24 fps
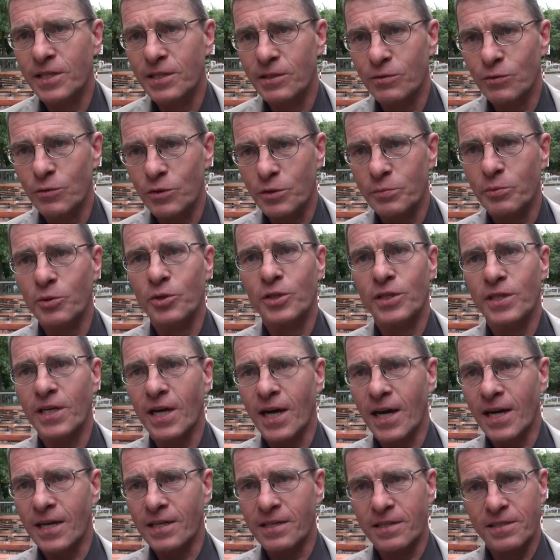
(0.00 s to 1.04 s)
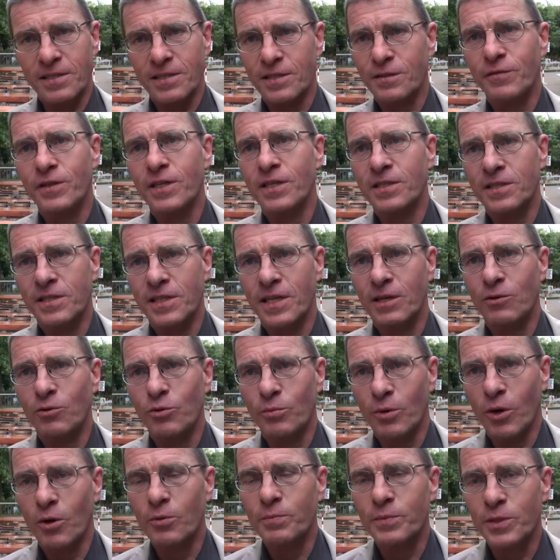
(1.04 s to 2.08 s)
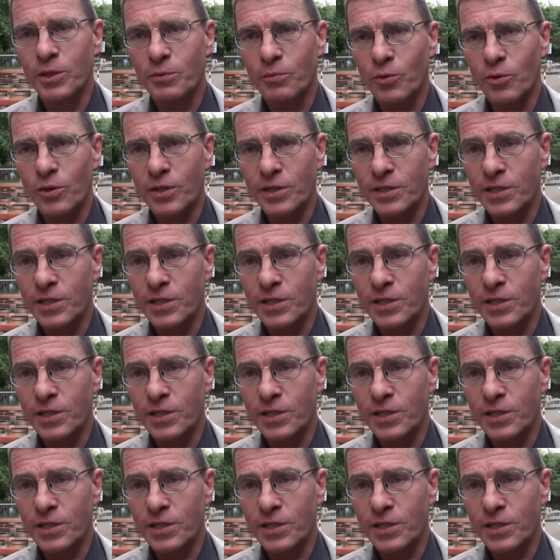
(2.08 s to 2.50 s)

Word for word: in Duisburg tragen. Das ist finanziell überhaupt nicht möglich.